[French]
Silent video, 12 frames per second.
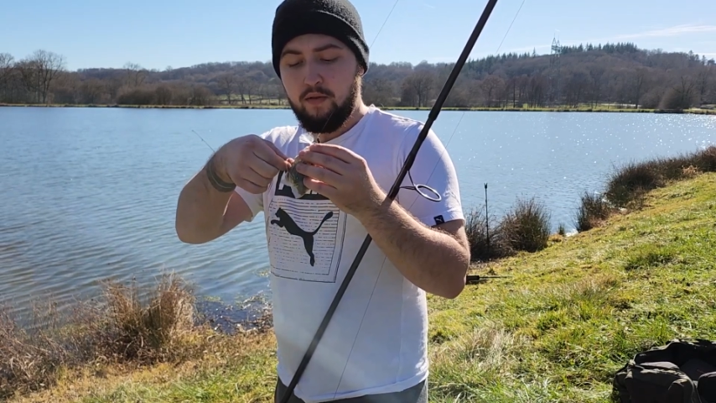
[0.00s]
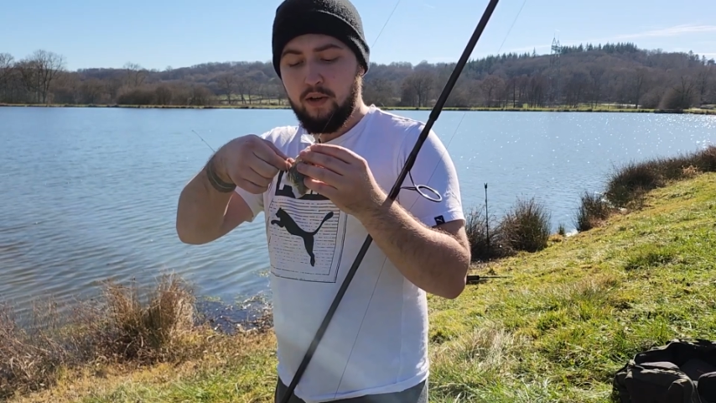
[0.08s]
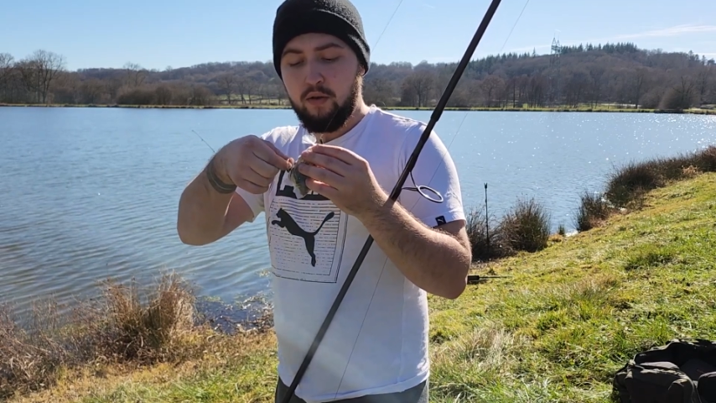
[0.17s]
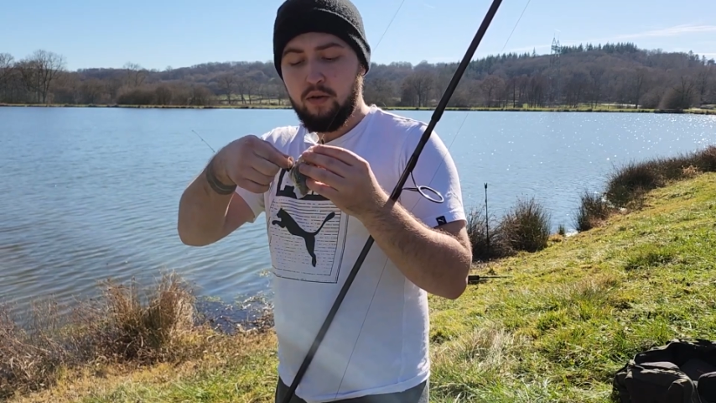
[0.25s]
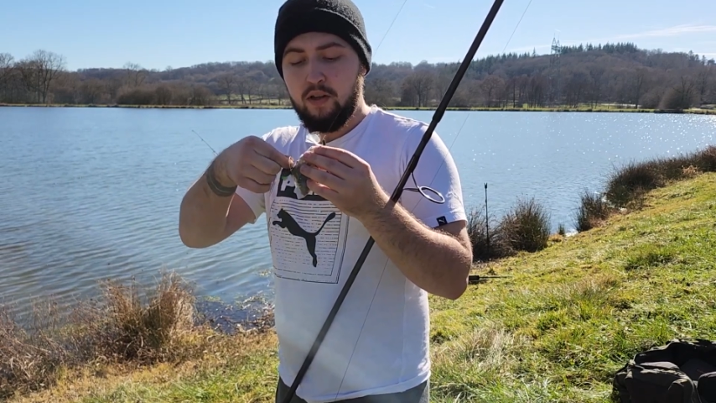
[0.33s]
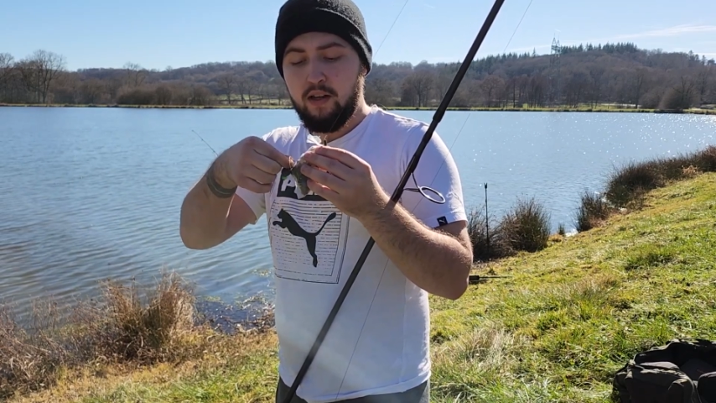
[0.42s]

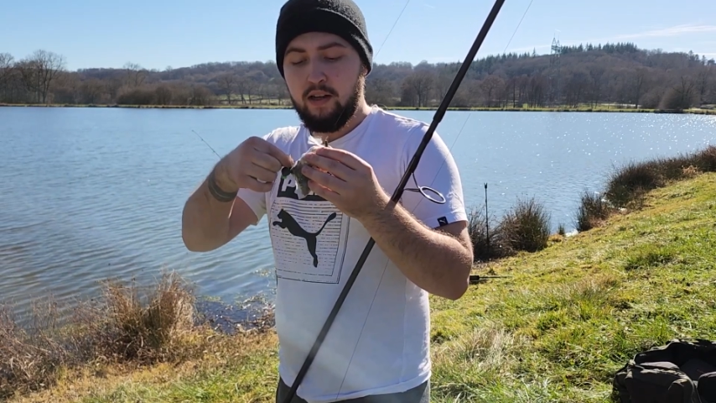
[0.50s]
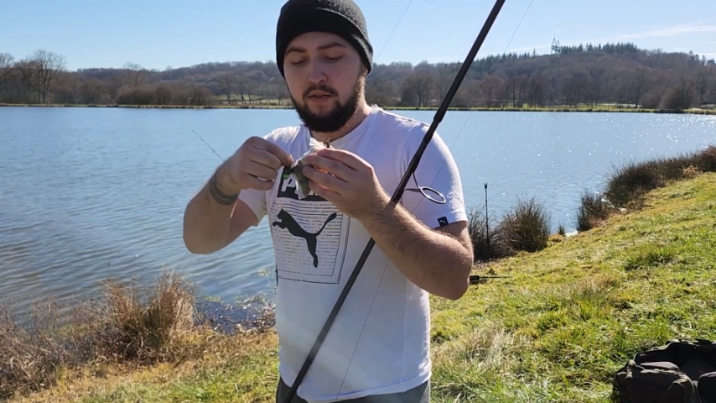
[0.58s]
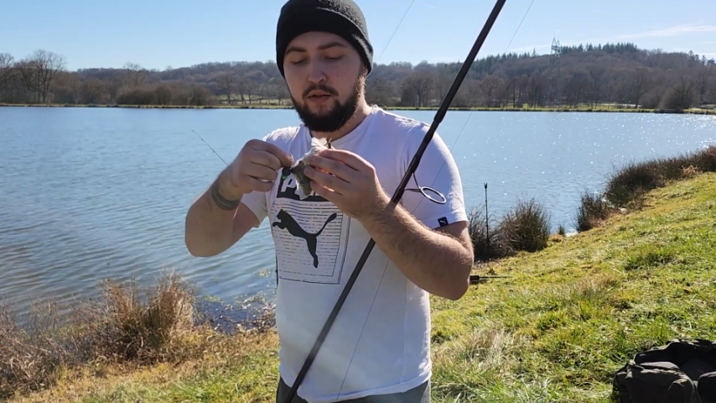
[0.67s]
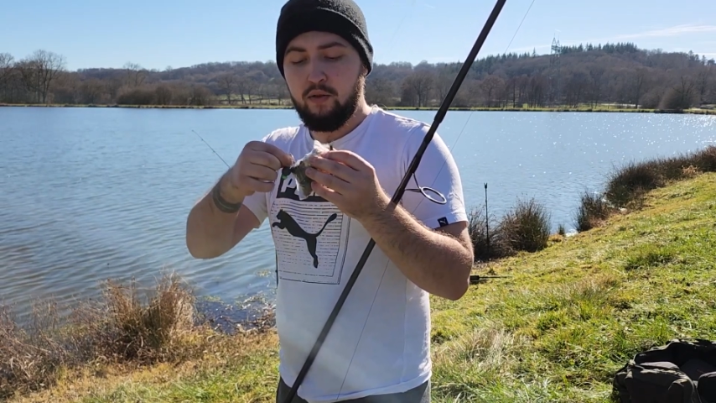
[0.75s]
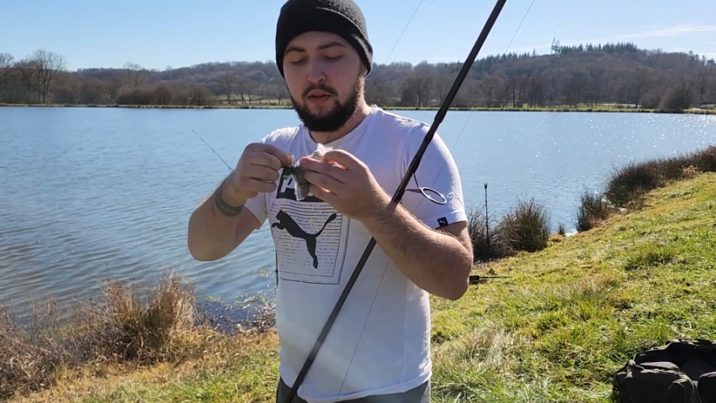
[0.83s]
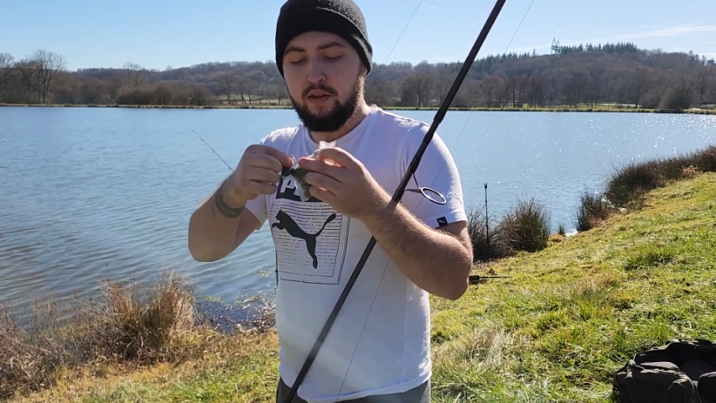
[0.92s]
enfin une des dernières
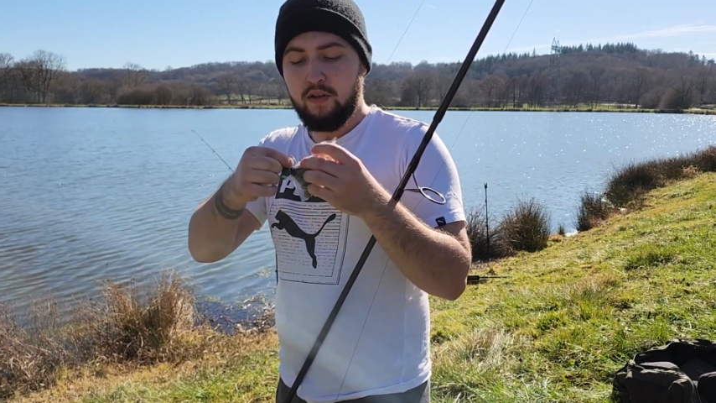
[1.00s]
vidéos qui est